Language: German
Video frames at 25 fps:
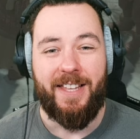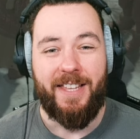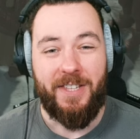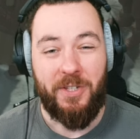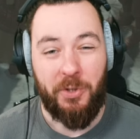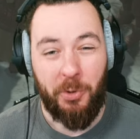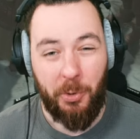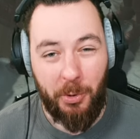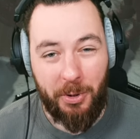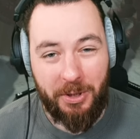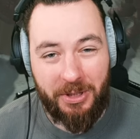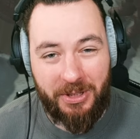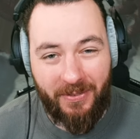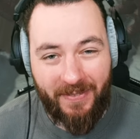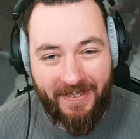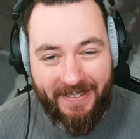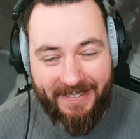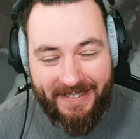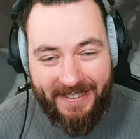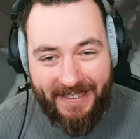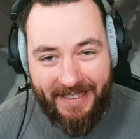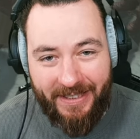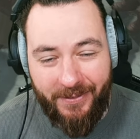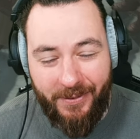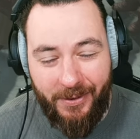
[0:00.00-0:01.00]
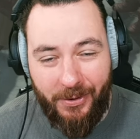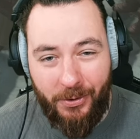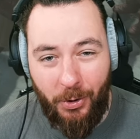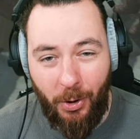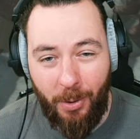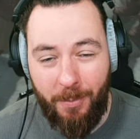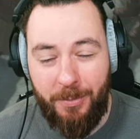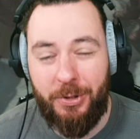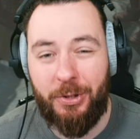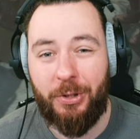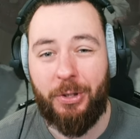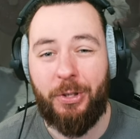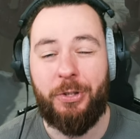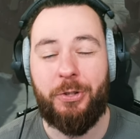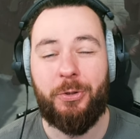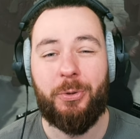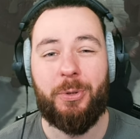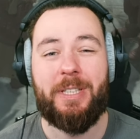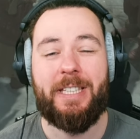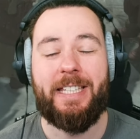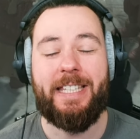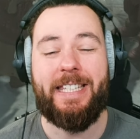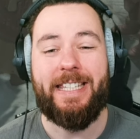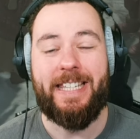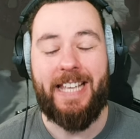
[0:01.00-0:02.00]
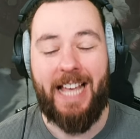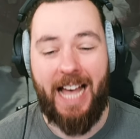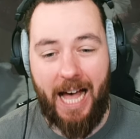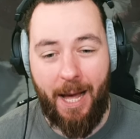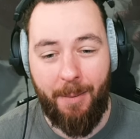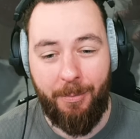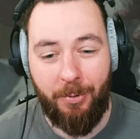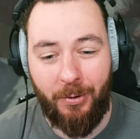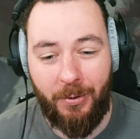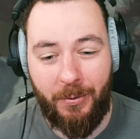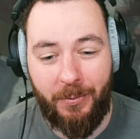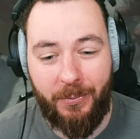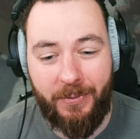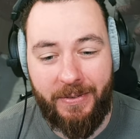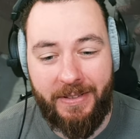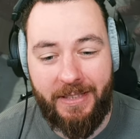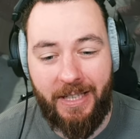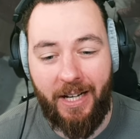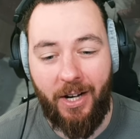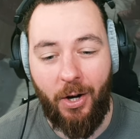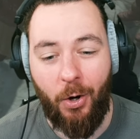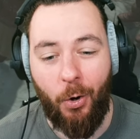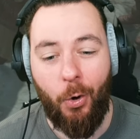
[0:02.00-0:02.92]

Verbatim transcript: Jo Leute, was geht? Willkommen zurück zu Diablo 4.